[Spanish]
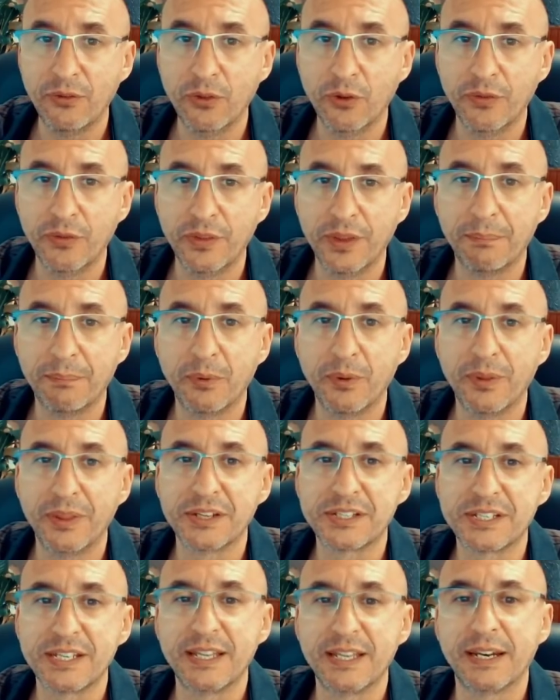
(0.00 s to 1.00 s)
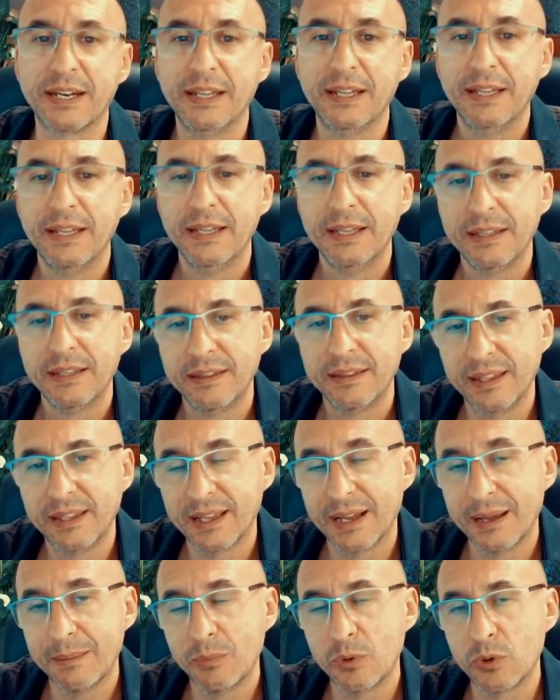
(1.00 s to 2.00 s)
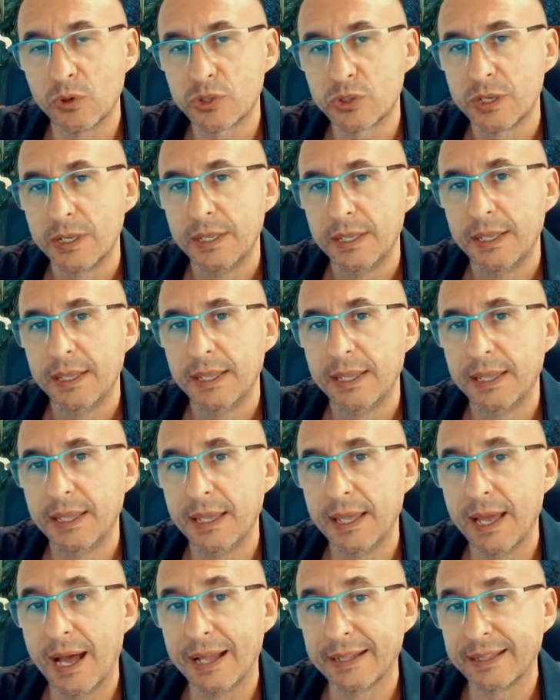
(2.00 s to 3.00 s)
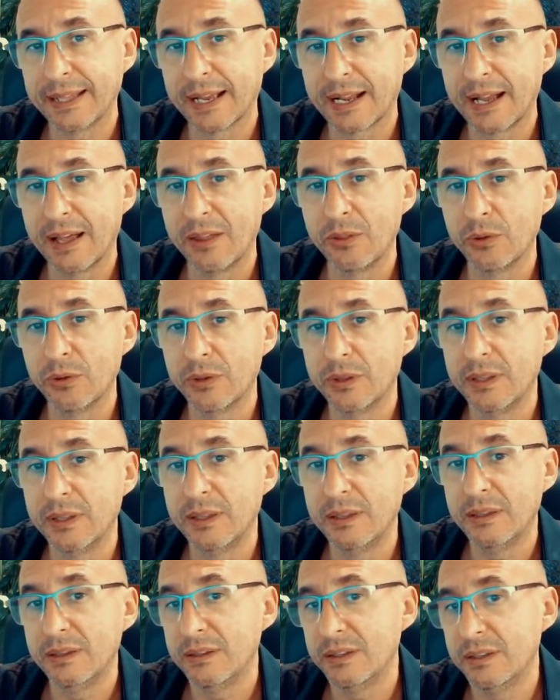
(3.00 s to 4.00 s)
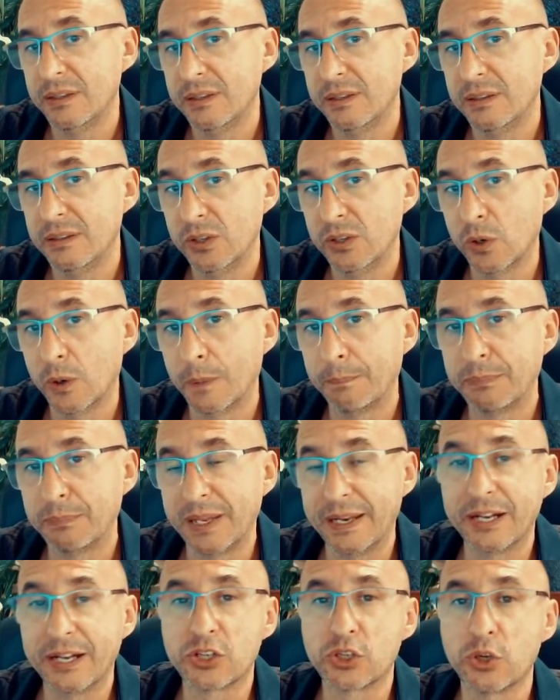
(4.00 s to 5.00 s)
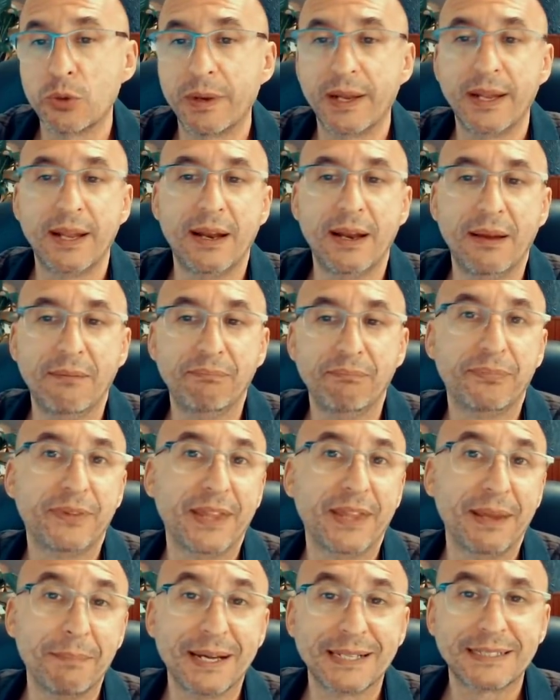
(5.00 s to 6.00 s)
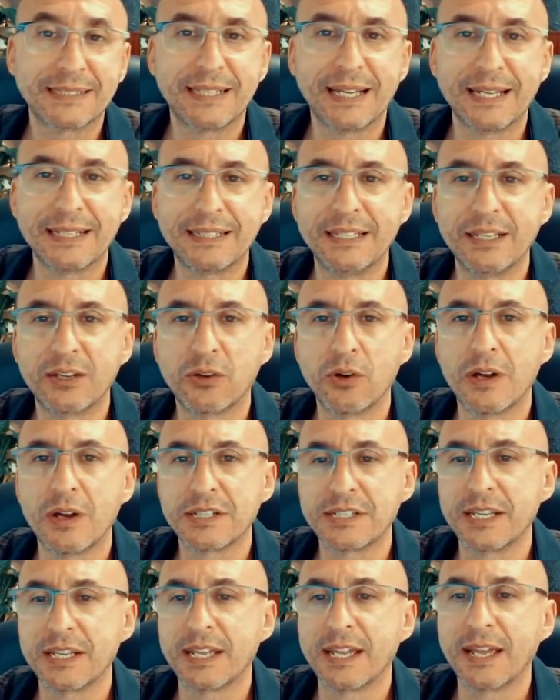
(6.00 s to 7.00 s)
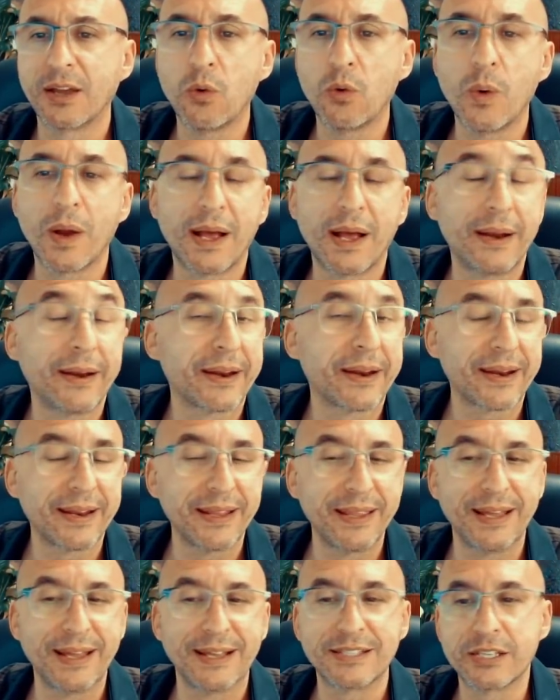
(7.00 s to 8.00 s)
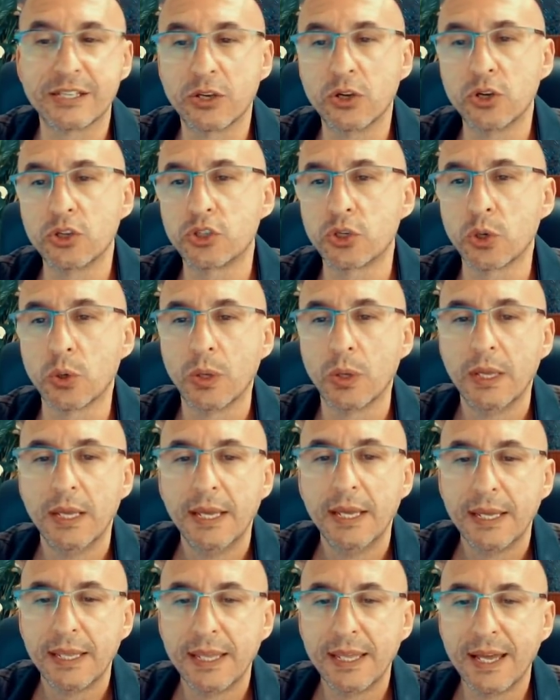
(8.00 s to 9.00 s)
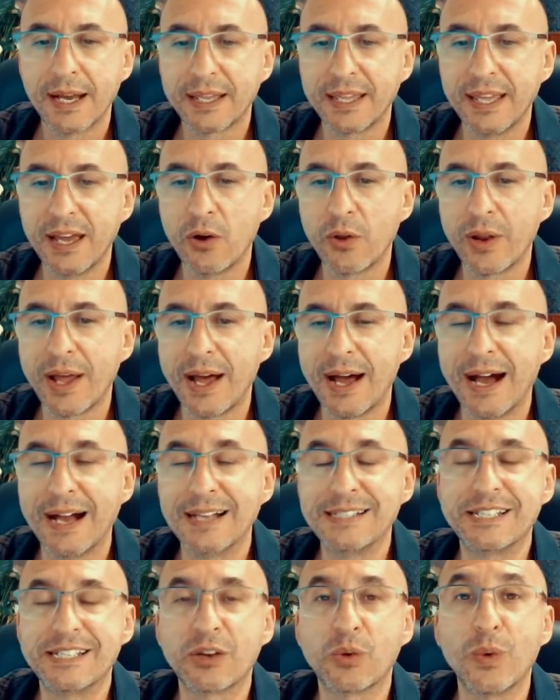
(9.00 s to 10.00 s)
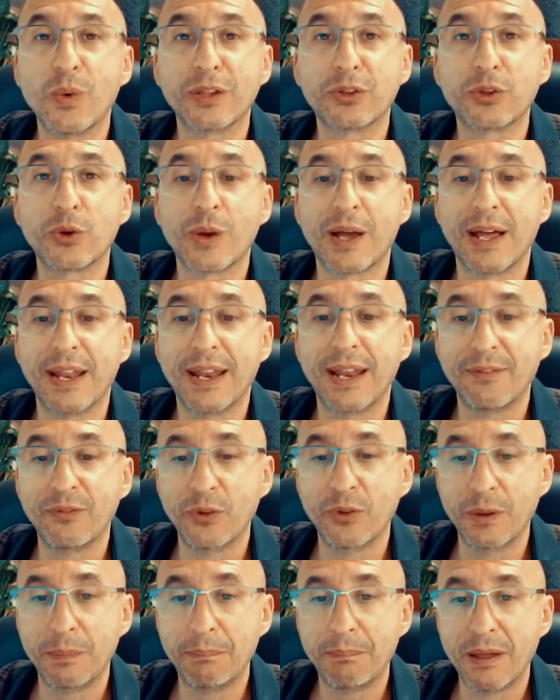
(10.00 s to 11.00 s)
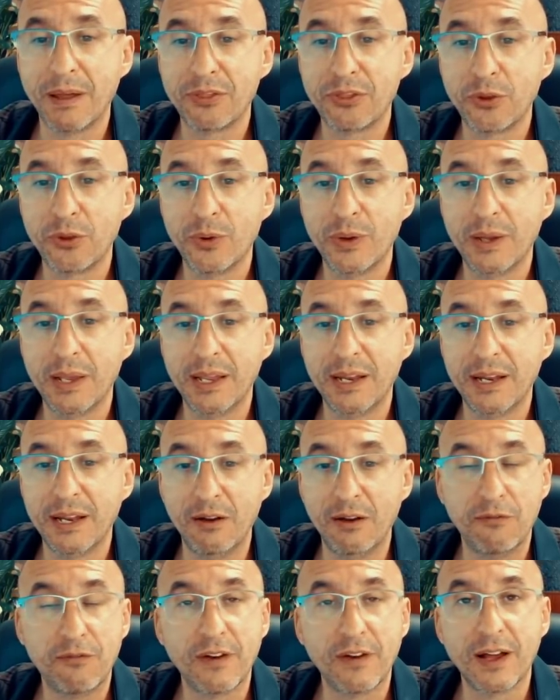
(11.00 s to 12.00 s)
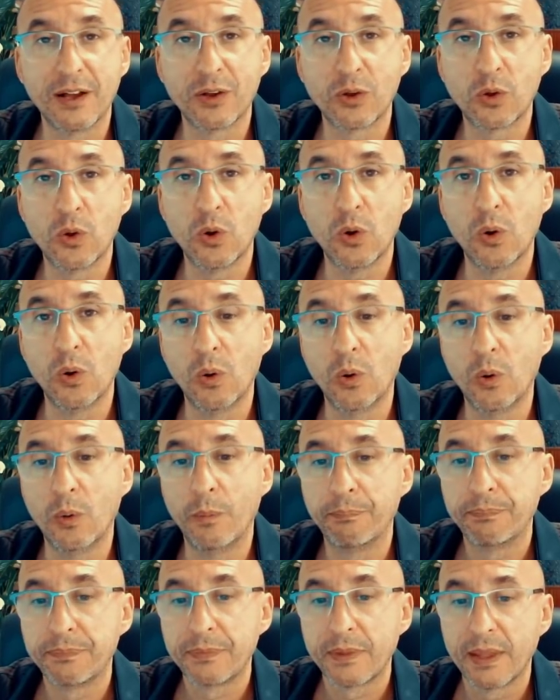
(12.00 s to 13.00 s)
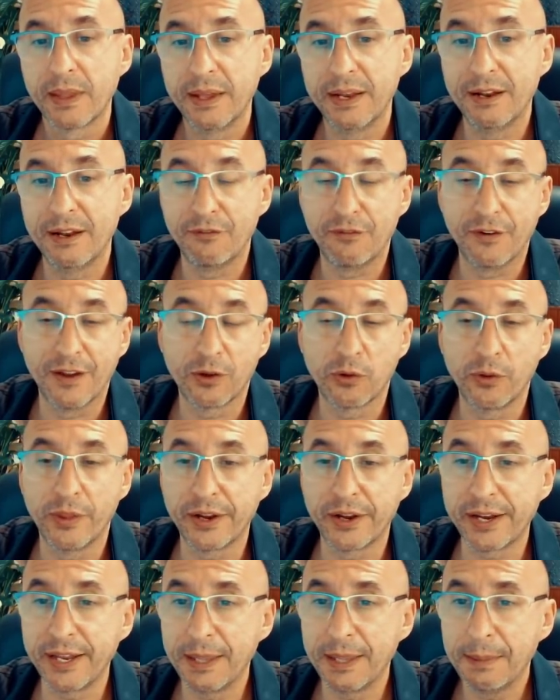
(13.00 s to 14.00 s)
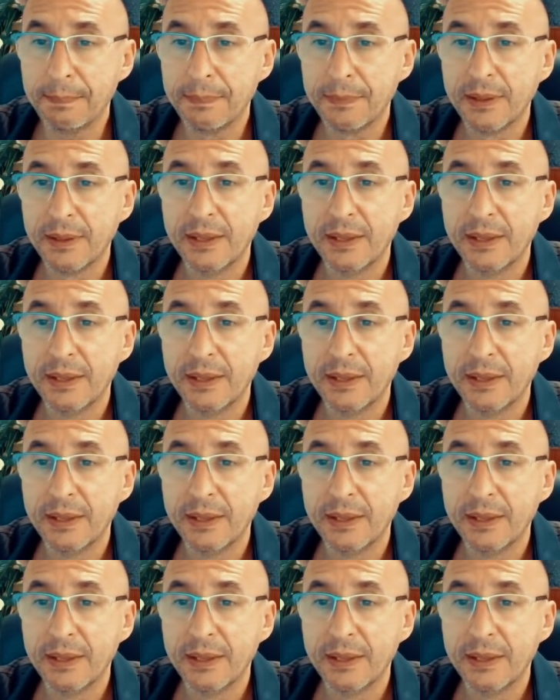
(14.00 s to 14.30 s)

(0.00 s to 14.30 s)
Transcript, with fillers: donde puede ser, digamos, eh, atacado y, obtener sobre él temas tácticos, así que juegan rey h8 y aquí ahora h4 ganando espacio en el flanco en el flanco de rey.